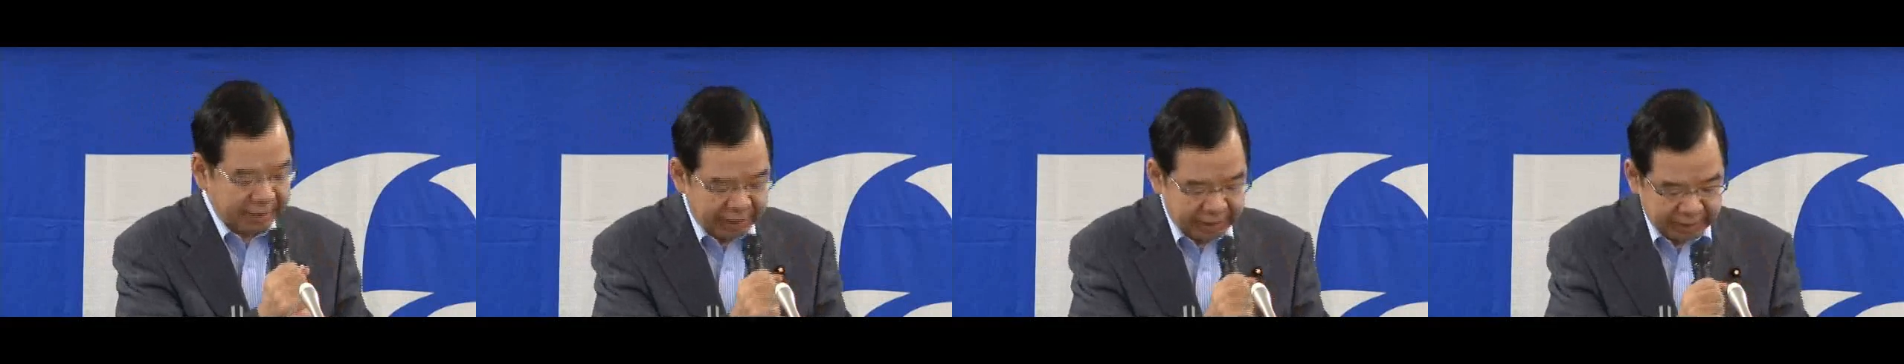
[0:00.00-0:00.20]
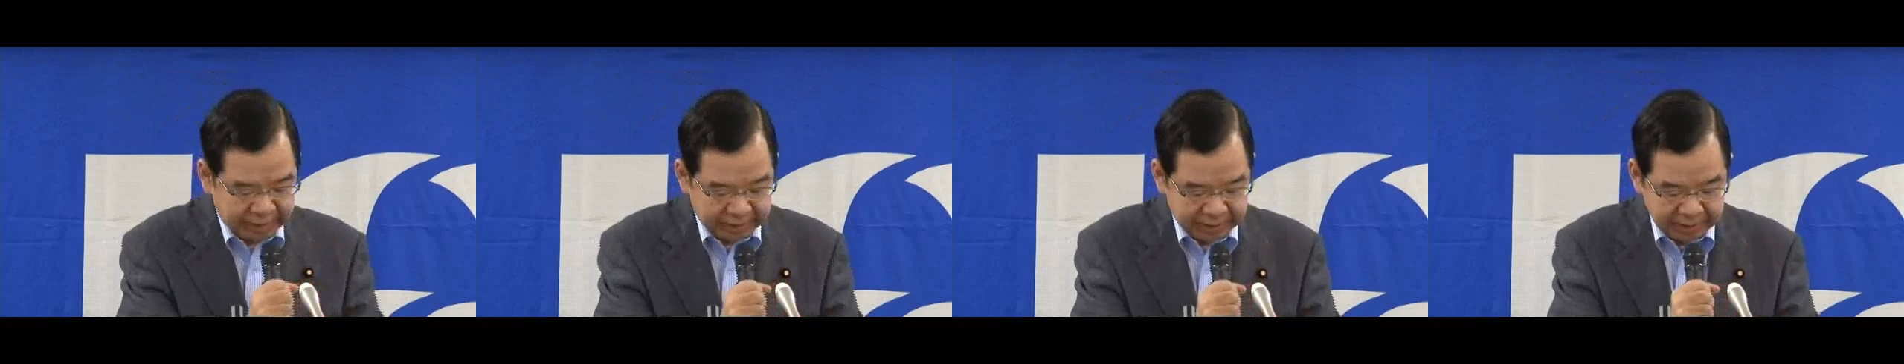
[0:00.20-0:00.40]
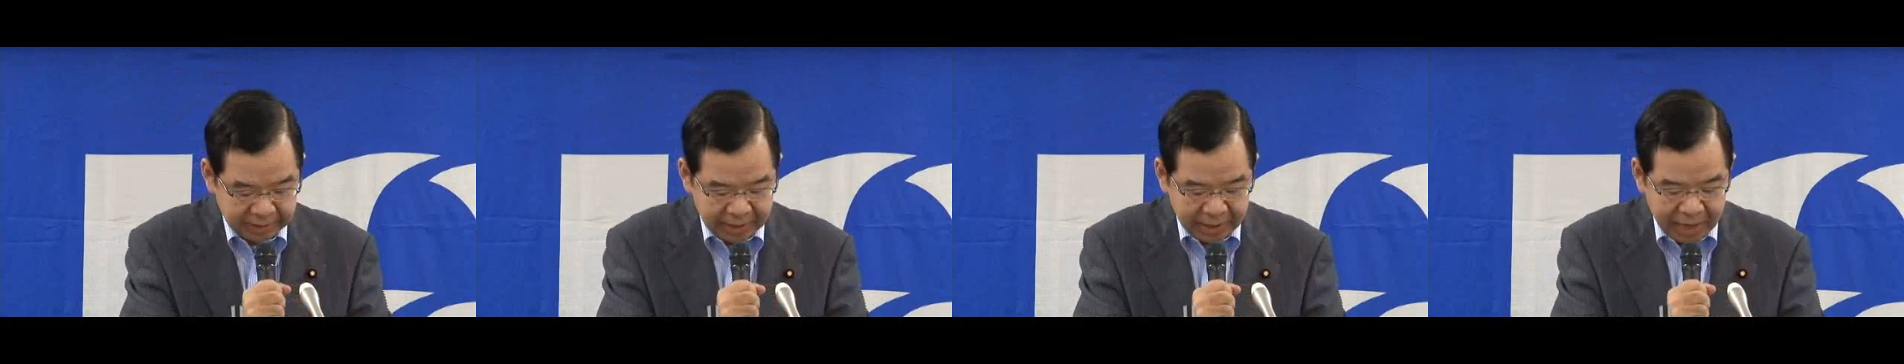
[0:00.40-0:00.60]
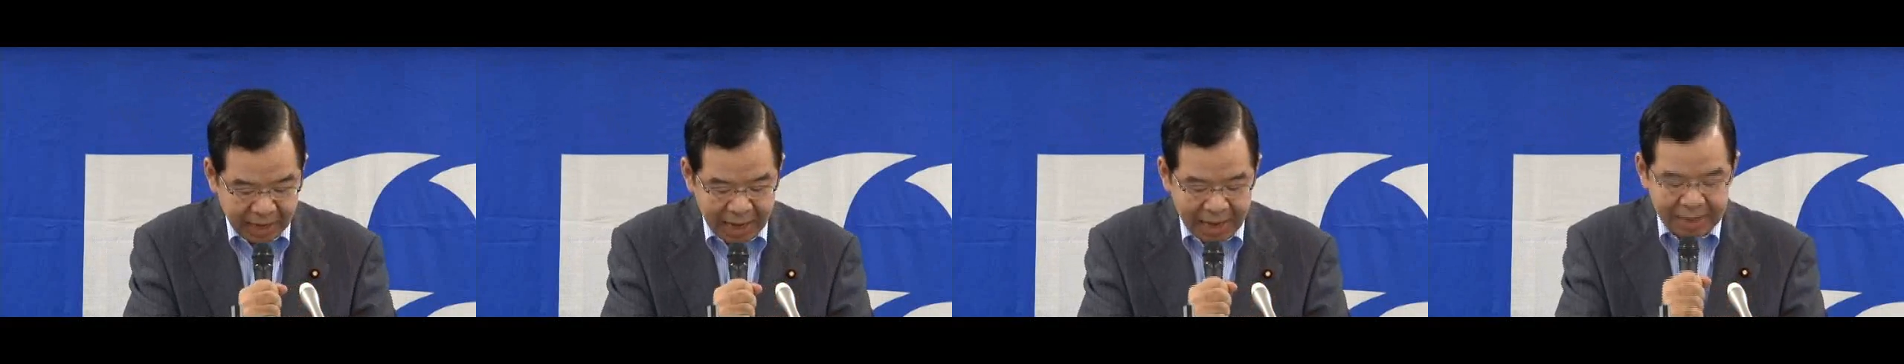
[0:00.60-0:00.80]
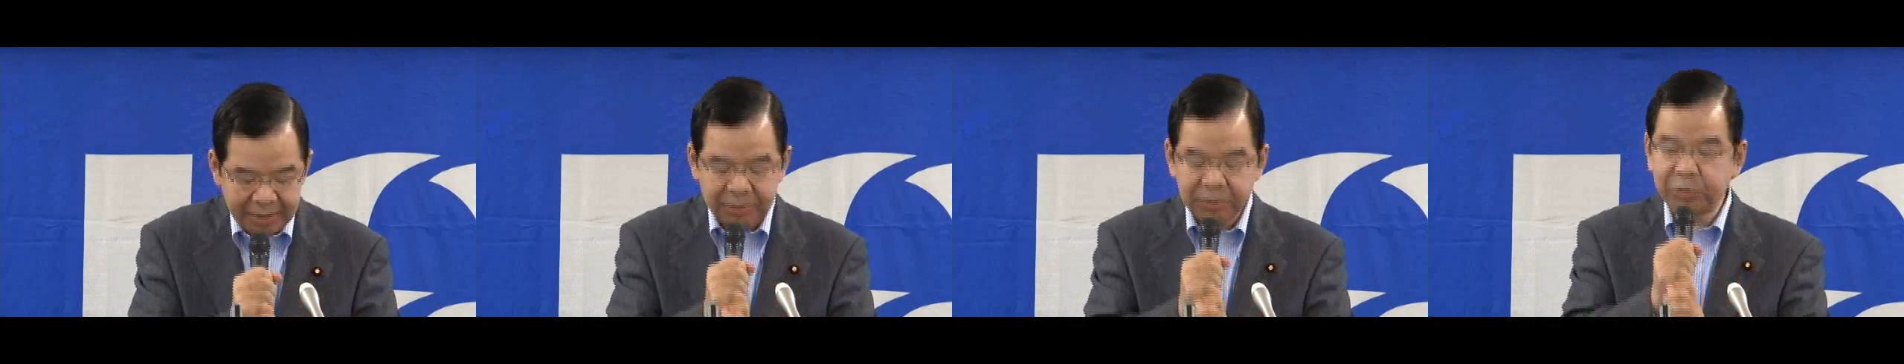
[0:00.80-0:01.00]
に
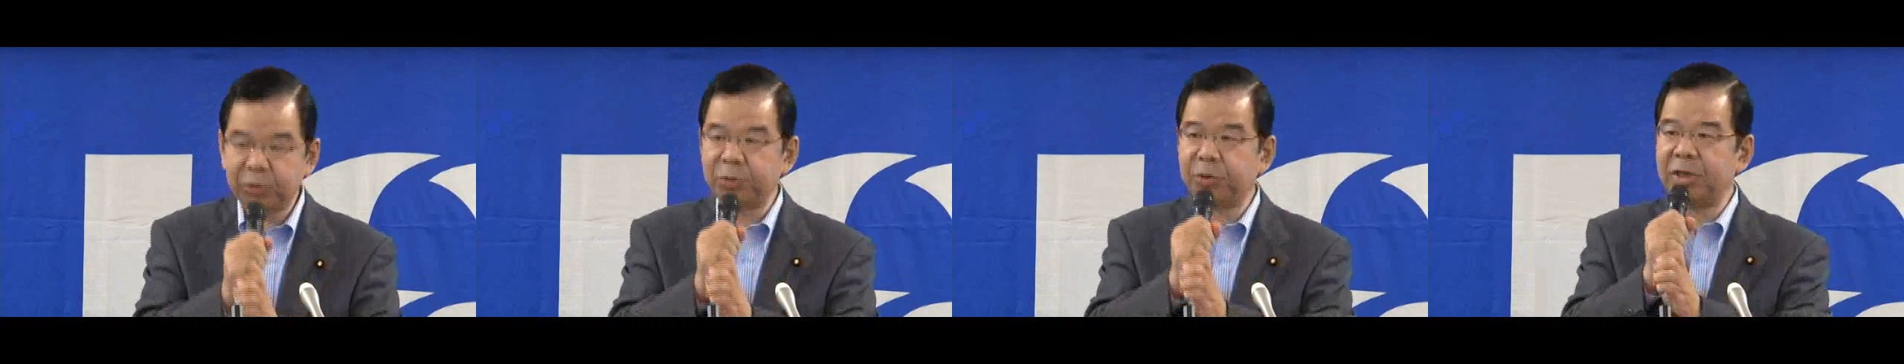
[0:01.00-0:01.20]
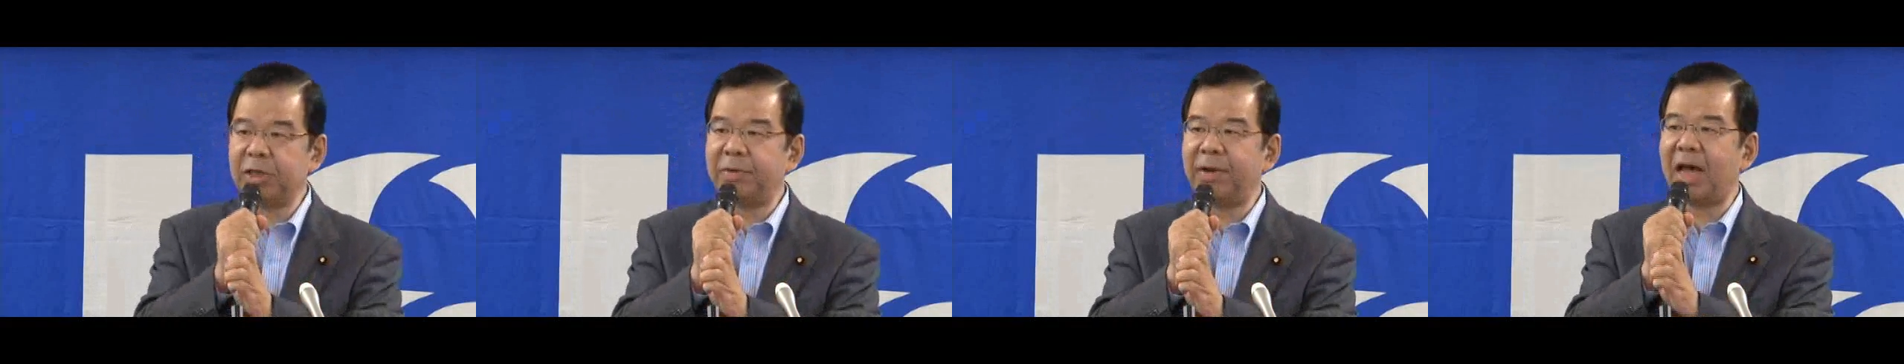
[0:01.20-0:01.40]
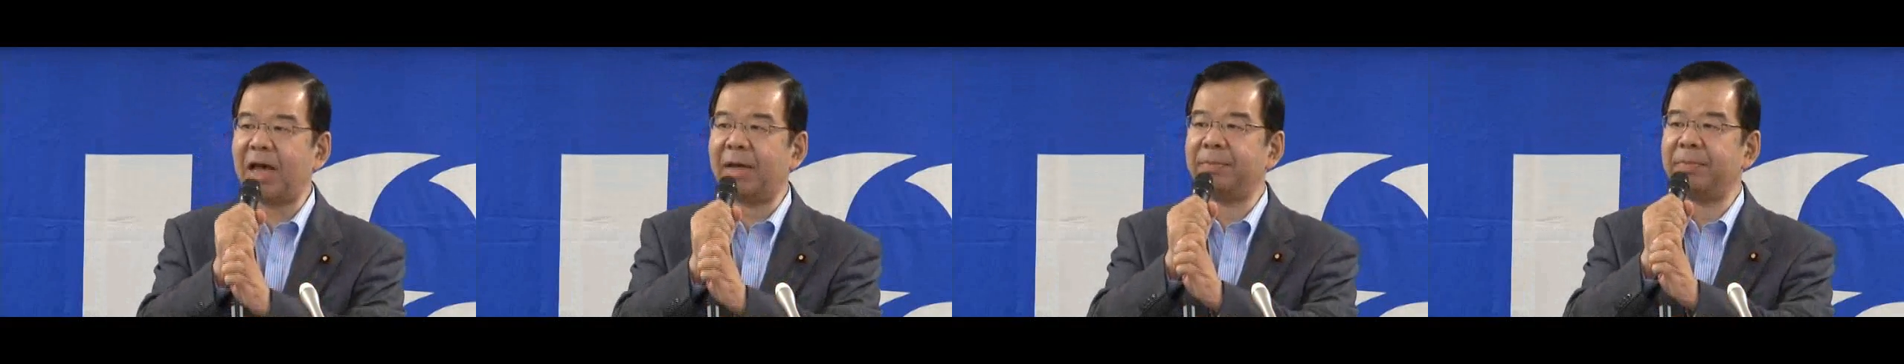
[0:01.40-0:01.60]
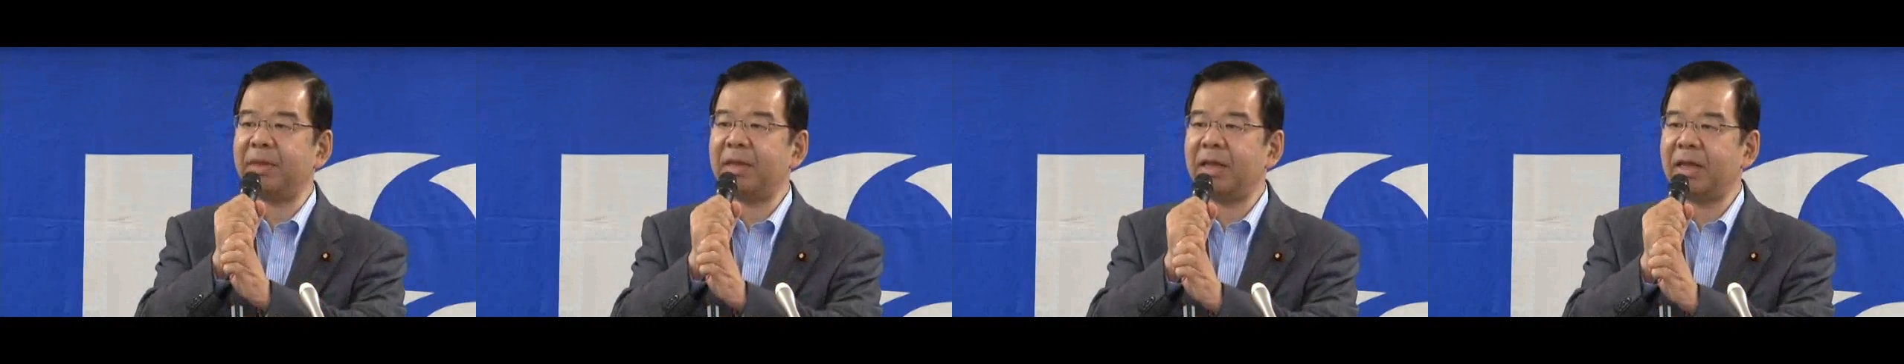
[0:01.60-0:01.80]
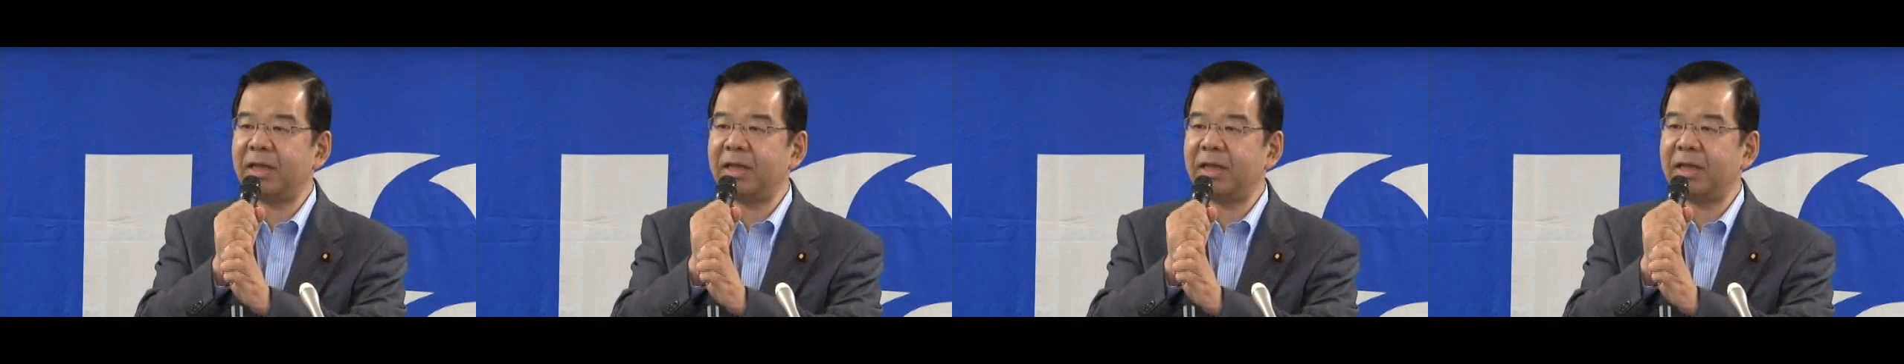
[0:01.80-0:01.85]
入ることには